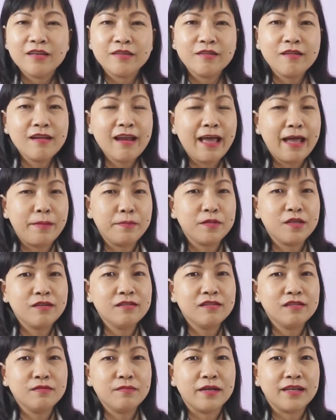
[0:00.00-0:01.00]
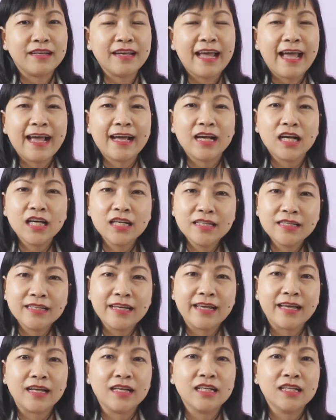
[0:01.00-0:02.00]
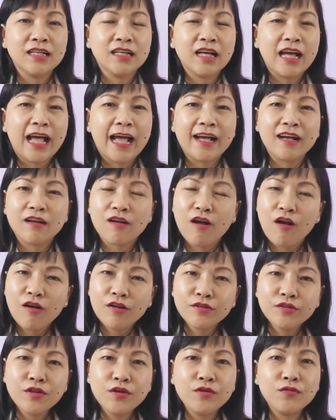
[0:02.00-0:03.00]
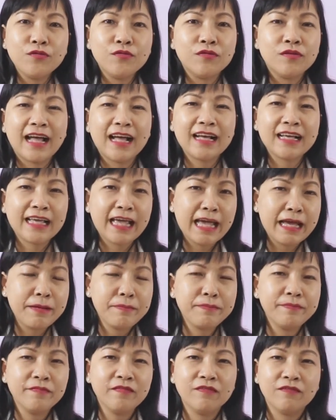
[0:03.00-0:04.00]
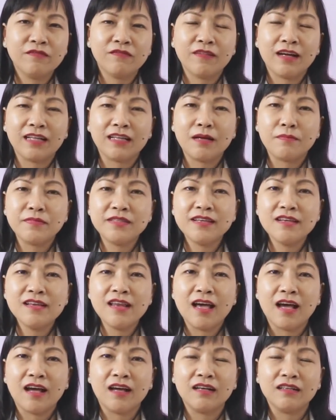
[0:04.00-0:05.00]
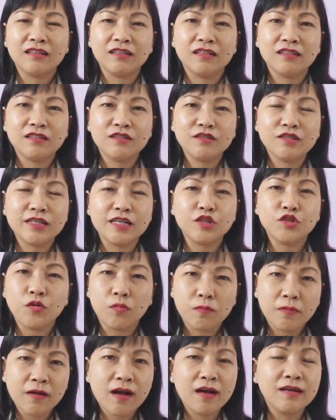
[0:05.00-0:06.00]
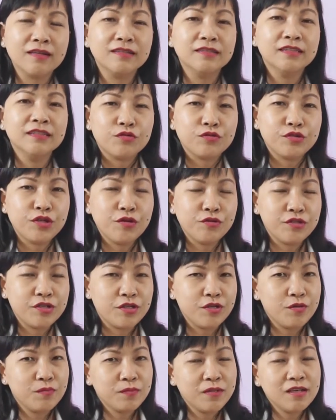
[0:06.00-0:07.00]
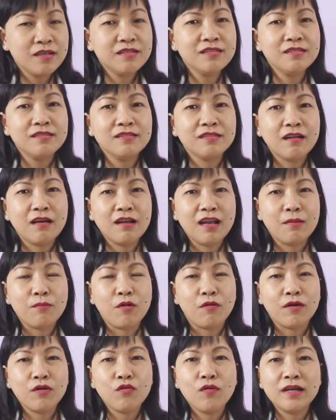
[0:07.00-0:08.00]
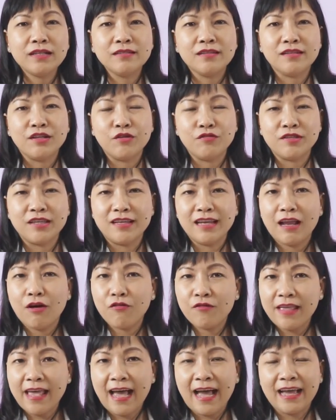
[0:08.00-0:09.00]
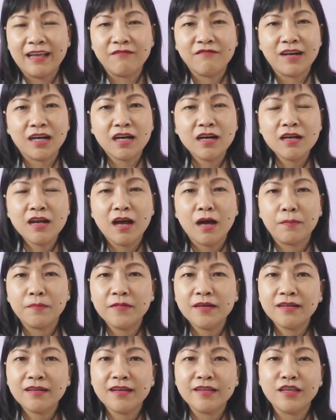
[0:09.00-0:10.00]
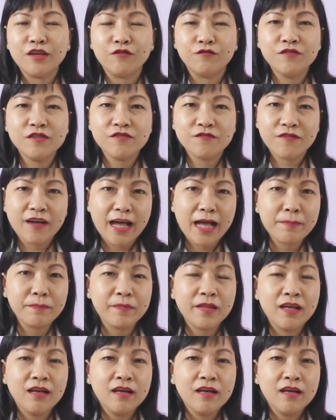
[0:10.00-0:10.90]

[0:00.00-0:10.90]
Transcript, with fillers: nó làm cho người bệnh ăn ít nè ăn khó tiêu ăn kém và thậm chí là nó sẽ sụt cân điều trị ung thư nó là một cái quá trình điều trị lâu dài và kết hợp rất là nhiều phương pháp